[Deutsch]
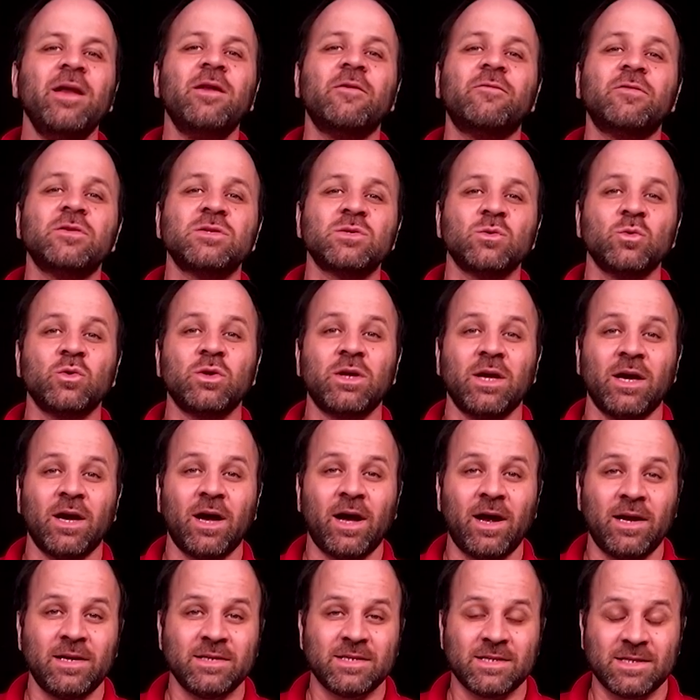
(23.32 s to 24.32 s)
versucht
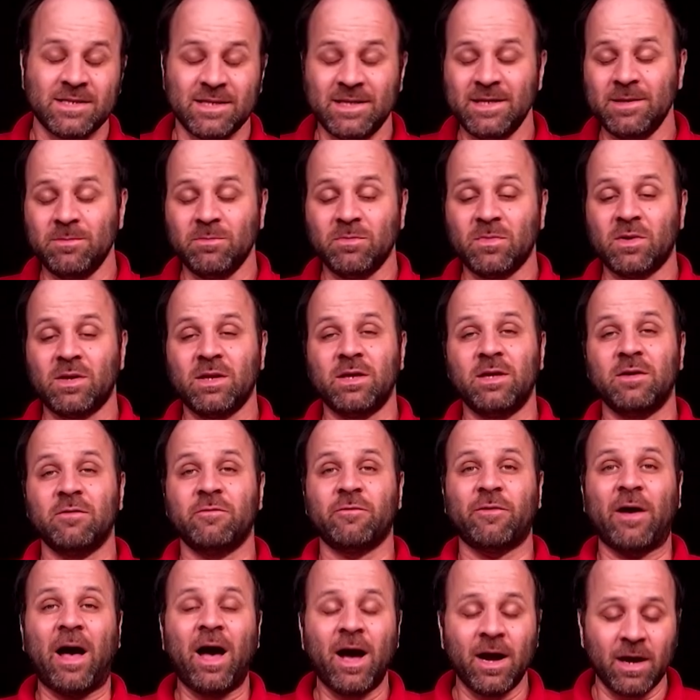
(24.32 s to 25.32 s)
ihr als Team die
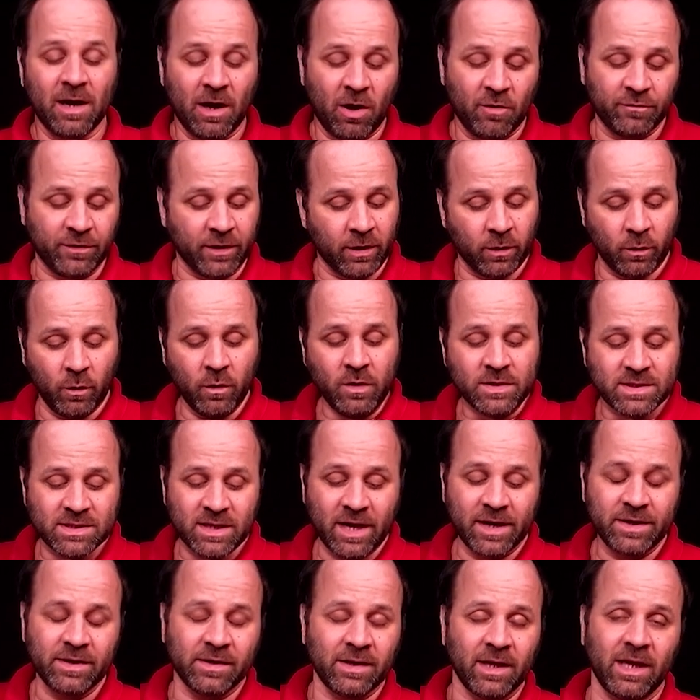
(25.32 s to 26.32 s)
Fragen auf der
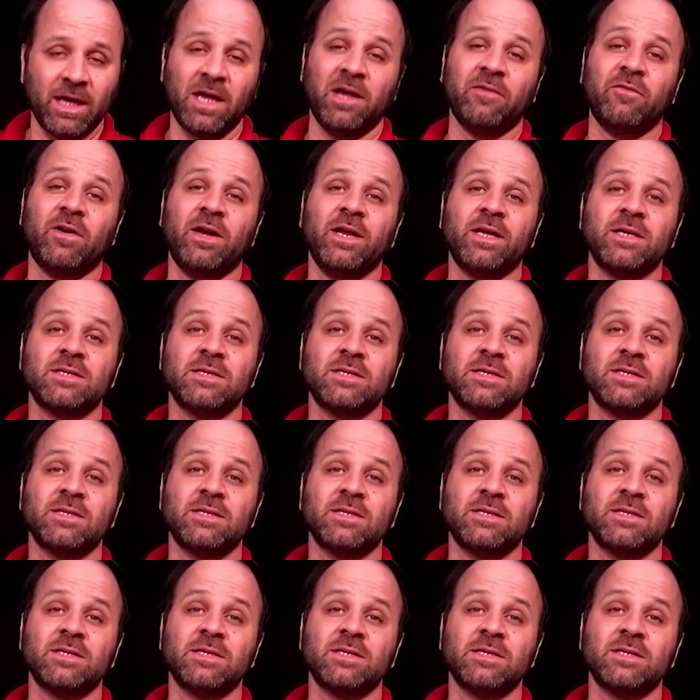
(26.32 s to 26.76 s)
Rückseite der jeweiligen